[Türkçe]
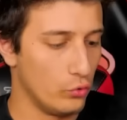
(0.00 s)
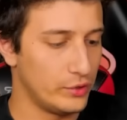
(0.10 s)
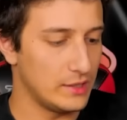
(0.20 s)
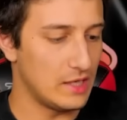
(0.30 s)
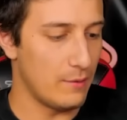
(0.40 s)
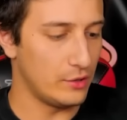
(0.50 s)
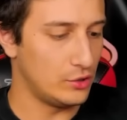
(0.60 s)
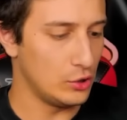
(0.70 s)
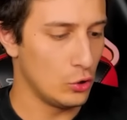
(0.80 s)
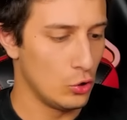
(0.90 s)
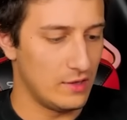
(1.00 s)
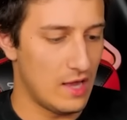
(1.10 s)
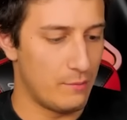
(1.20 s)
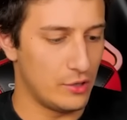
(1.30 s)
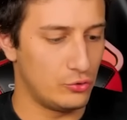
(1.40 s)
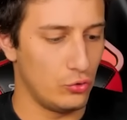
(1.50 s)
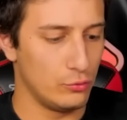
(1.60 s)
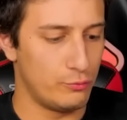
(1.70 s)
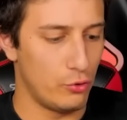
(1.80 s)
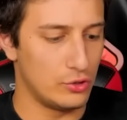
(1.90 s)
O direkt geberttik. Vallahi
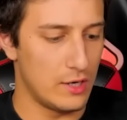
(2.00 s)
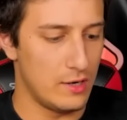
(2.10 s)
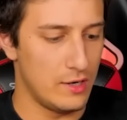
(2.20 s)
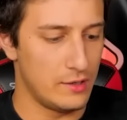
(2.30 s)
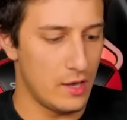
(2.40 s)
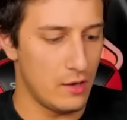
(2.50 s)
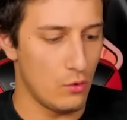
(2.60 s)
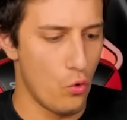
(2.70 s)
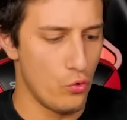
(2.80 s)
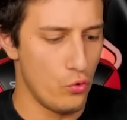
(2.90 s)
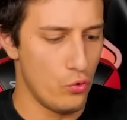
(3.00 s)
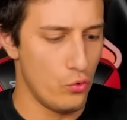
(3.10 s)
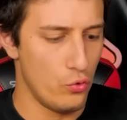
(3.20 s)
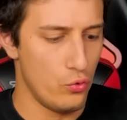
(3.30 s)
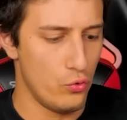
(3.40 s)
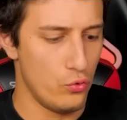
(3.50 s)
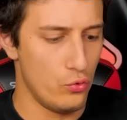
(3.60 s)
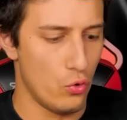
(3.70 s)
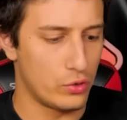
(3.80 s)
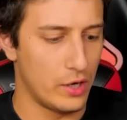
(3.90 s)
basıyoruz pro özelliği de.
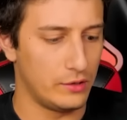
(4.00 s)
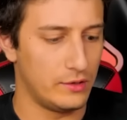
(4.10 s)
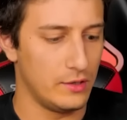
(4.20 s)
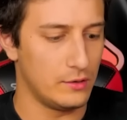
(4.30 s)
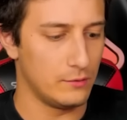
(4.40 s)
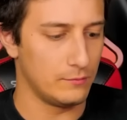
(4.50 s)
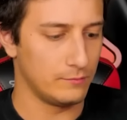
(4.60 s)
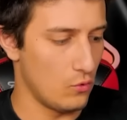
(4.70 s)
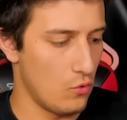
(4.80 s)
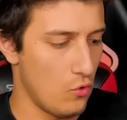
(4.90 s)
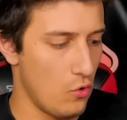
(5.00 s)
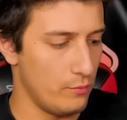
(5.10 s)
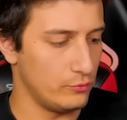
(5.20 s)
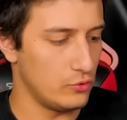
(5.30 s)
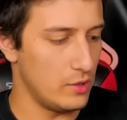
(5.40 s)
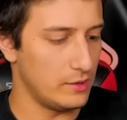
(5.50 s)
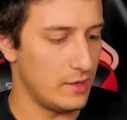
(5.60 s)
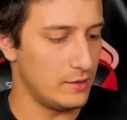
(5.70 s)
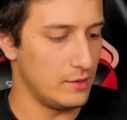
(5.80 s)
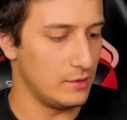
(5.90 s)
Oy yok ettik. Hop şöyle
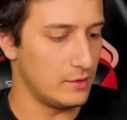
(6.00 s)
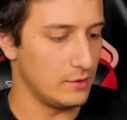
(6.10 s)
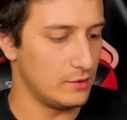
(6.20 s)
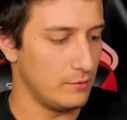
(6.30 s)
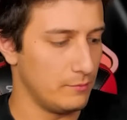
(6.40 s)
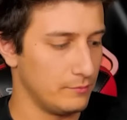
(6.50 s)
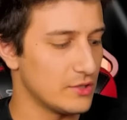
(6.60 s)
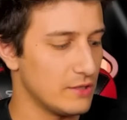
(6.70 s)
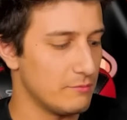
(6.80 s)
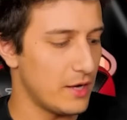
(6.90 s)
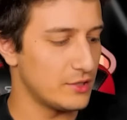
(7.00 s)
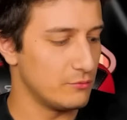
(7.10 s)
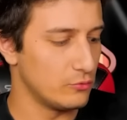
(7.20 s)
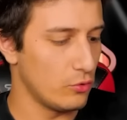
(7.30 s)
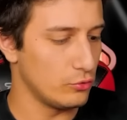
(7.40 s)
taretini kırdım. Canım bak şimdi